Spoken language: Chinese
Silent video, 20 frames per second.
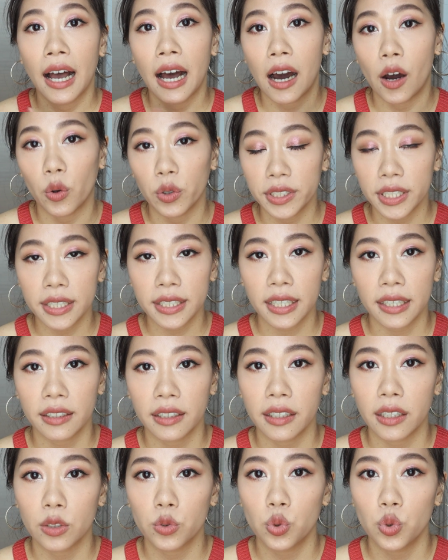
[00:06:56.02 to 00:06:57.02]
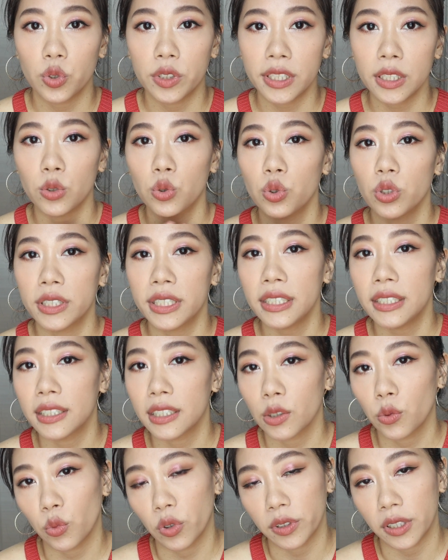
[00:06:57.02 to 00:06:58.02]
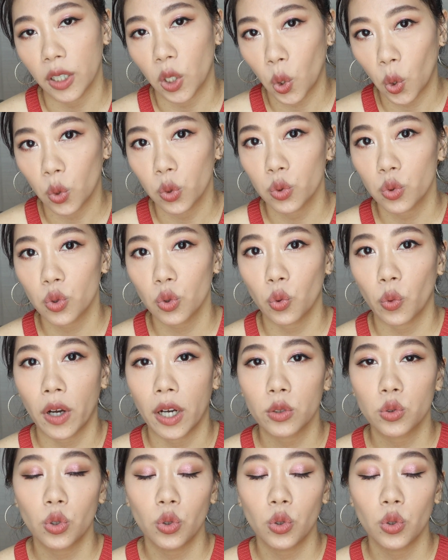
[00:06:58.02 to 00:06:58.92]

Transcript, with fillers: 好，我现在呢要去继续进行我的工作啊，